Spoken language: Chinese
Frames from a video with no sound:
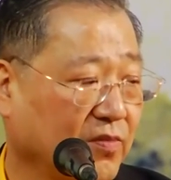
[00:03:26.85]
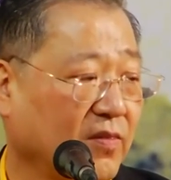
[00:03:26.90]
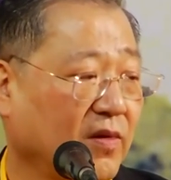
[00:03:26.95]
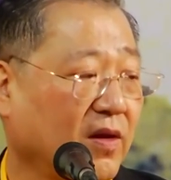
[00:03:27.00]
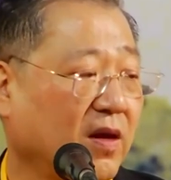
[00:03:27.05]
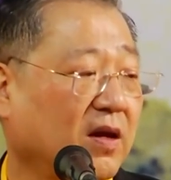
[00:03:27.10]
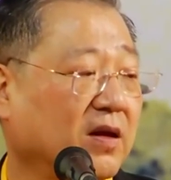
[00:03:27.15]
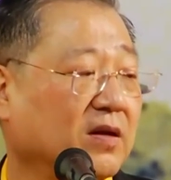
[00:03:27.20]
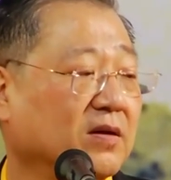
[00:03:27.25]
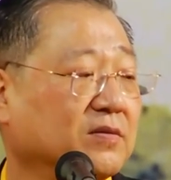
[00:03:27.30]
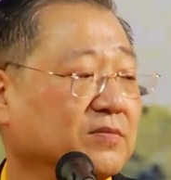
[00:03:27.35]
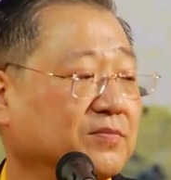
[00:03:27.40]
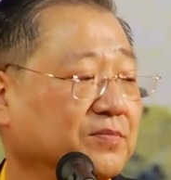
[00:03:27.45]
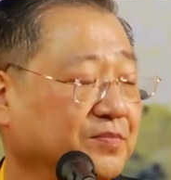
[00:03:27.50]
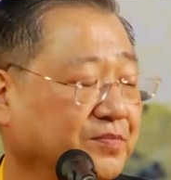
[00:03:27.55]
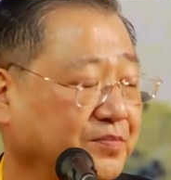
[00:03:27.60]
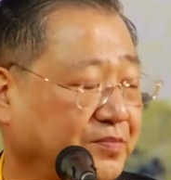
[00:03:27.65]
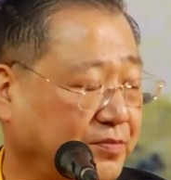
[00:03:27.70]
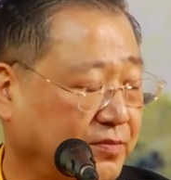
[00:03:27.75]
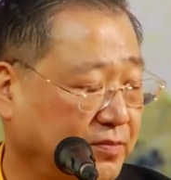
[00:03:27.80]
这封
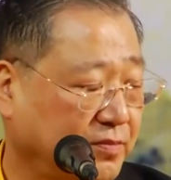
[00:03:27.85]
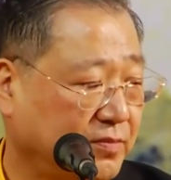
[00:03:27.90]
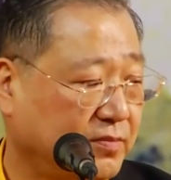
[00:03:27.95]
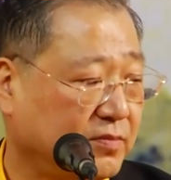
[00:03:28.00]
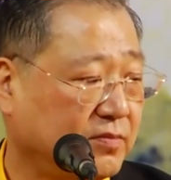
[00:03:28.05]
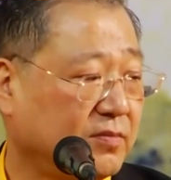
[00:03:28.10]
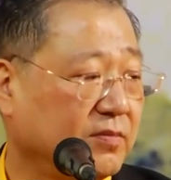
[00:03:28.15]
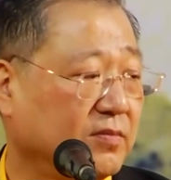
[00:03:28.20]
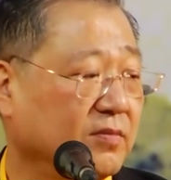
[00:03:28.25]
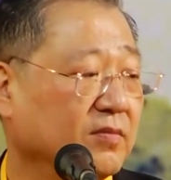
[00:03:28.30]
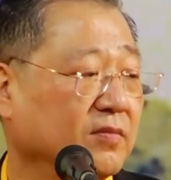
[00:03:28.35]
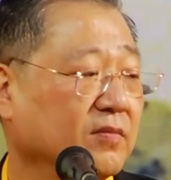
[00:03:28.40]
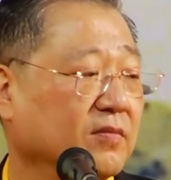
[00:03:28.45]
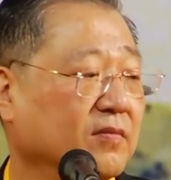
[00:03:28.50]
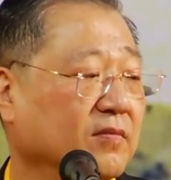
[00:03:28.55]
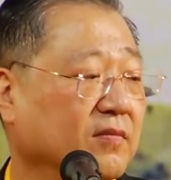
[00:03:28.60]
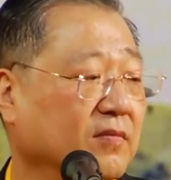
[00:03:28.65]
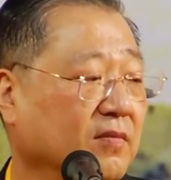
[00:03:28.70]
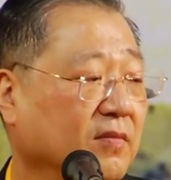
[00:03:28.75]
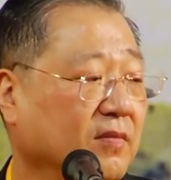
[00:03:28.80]
信里面是这么
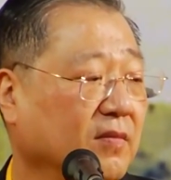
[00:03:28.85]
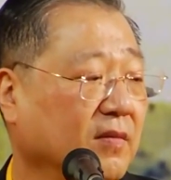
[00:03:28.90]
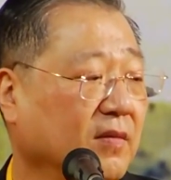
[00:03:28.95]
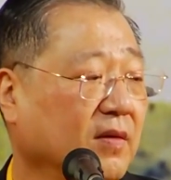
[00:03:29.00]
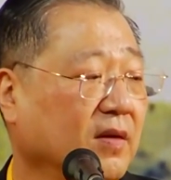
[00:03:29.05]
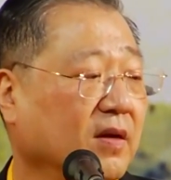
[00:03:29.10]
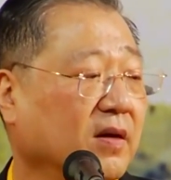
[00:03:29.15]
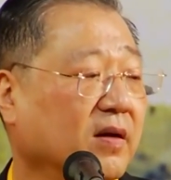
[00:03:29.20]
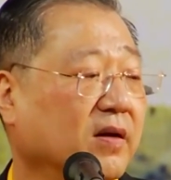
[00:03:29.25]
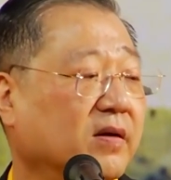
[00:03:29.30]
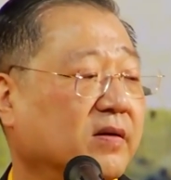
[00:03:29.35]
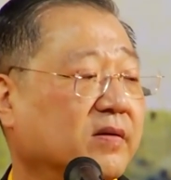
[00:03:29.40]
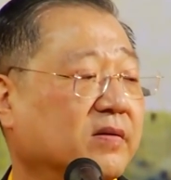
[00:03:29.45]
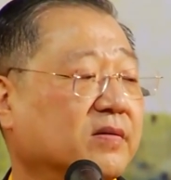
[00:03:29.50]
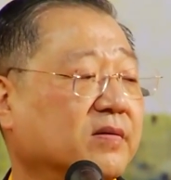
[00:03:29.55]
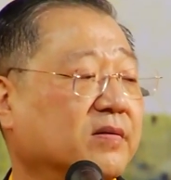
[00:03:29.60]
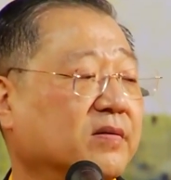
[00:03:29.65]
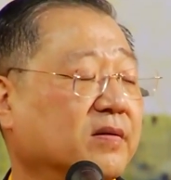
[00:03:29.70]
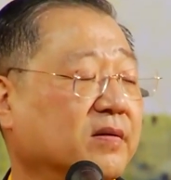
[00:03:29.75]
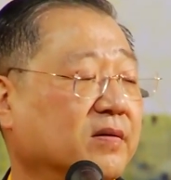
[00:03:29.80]
说的：他
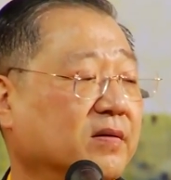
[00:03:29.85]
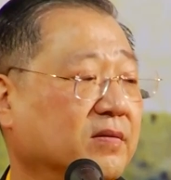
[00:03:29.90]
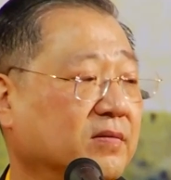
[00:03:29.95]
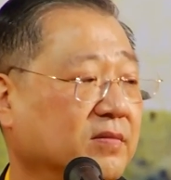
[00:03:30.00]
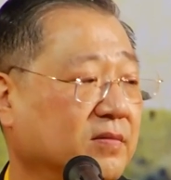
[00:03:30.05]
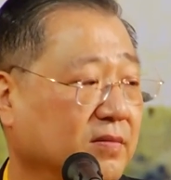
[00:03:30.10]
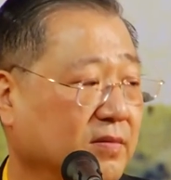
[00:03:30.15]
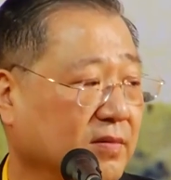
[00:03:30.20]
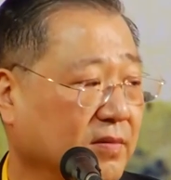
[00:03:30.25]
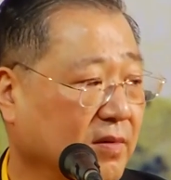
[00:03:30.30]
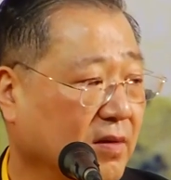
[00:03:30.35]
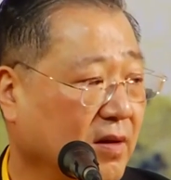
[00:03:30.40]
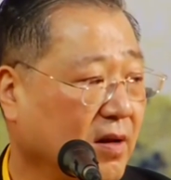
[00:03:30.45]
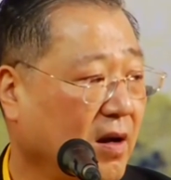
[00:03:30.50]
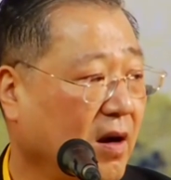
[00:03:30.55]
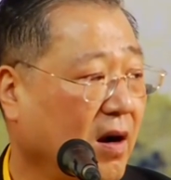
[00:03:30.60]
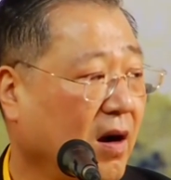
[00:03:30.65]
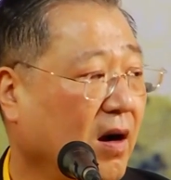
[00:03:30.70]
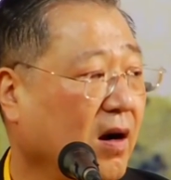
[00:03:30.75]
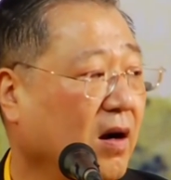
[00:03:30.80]
说，呃，
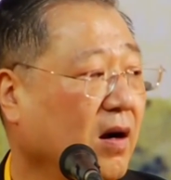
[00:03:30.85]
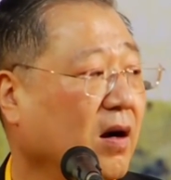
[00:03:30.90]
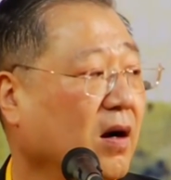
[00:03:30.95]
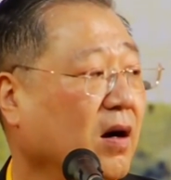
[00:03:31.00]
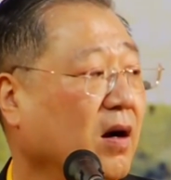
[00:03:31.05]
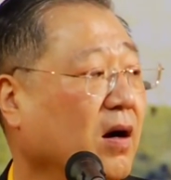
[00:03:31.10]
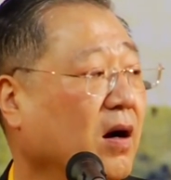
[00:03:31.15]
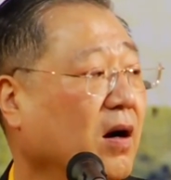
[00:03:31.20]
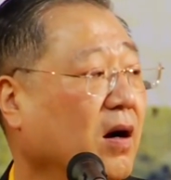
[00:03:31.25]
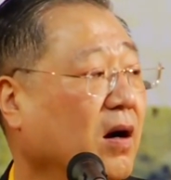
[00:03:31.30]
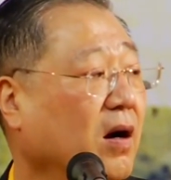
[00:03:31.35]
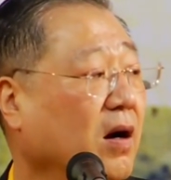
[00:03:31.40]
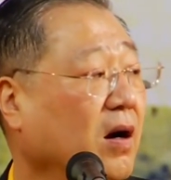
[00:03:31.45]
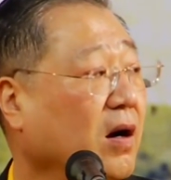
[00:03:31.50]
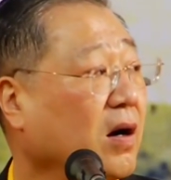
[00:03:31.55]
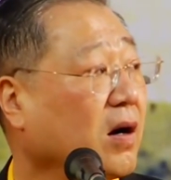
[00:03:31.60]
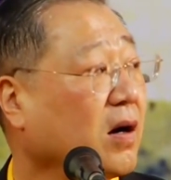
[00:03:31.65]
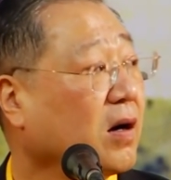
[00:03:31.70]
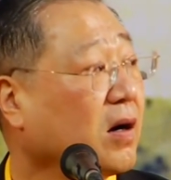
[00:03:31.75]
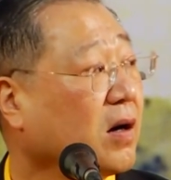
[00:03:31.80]
他要到
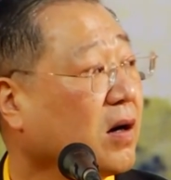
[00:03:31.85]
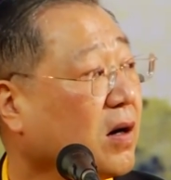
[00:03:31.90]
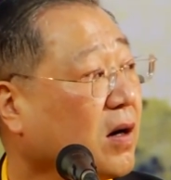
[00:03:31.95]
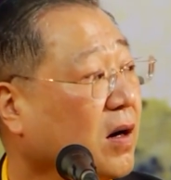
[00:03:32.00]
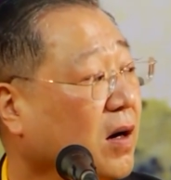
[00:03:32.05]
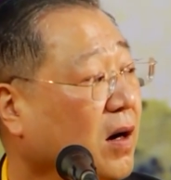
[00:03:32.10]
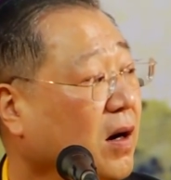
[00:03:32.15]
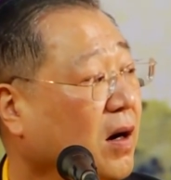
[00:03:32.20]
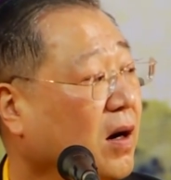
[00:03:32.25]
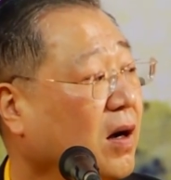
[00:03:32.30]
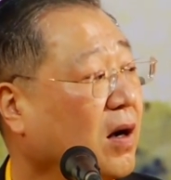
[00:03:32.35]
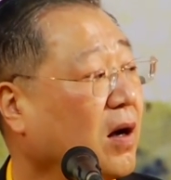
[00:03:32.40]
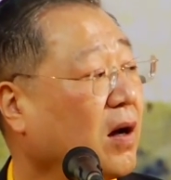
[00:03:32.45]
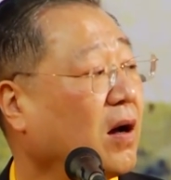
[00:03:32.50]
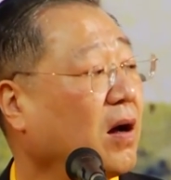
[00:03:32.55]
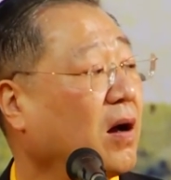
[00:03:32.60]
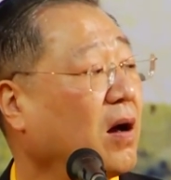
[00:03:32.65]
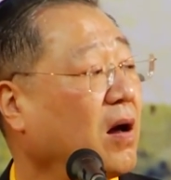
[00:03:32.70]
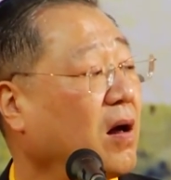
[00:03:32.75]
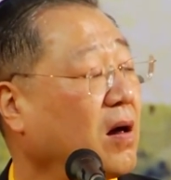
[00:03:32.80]
我上海来找
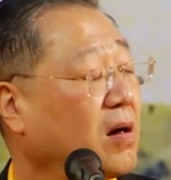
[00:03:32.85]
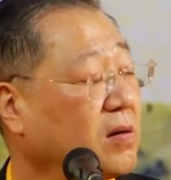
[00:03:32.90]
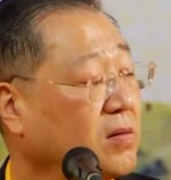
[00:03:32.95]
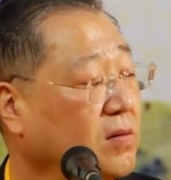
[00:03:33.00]
我。